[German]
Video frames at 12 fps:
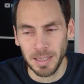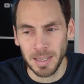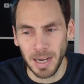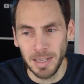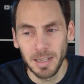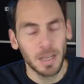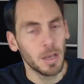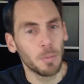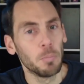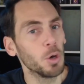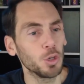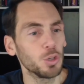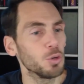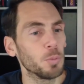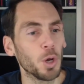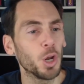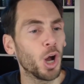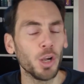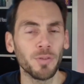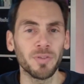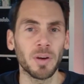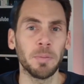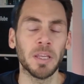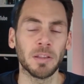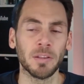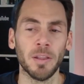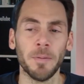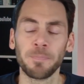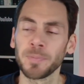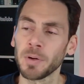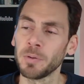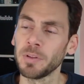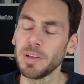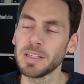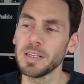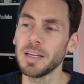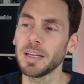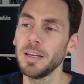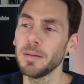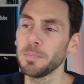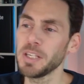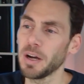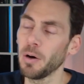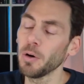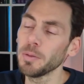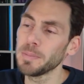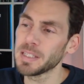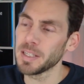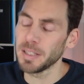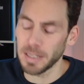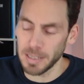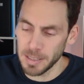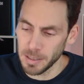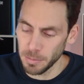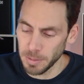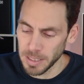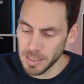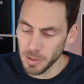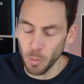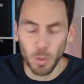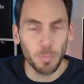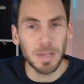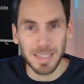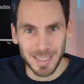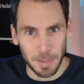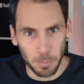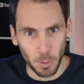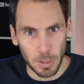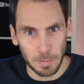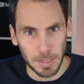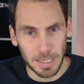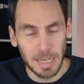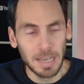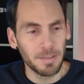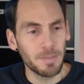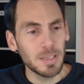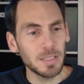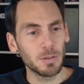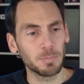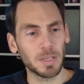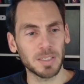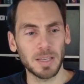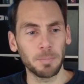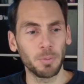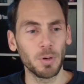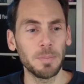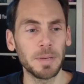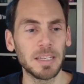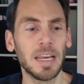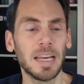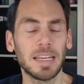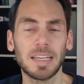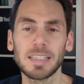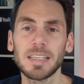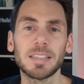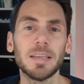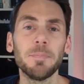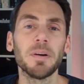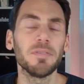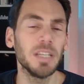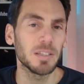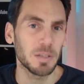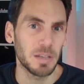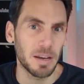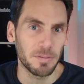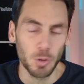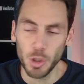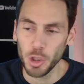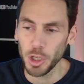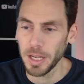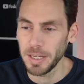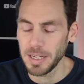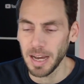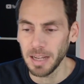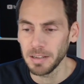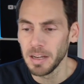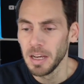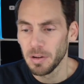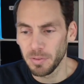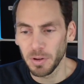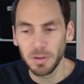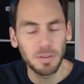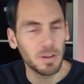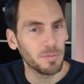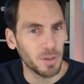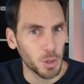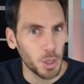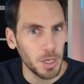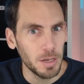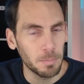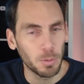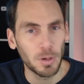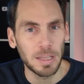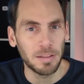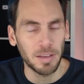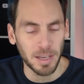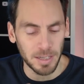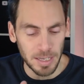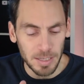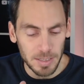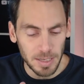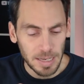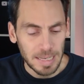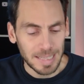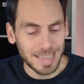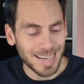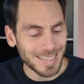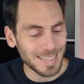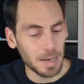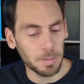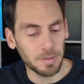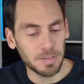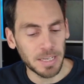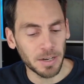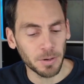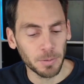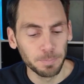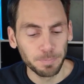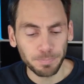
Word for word: kann, möchte man halt verbieten. Und es erinnert mich auch ein bisschen an die Situation um das Tempolimit. Wir wissen um das Tempolimit, dass das immer wieder so der Wunschkandidat von verschiedenen Politikern ist, das aber wiederum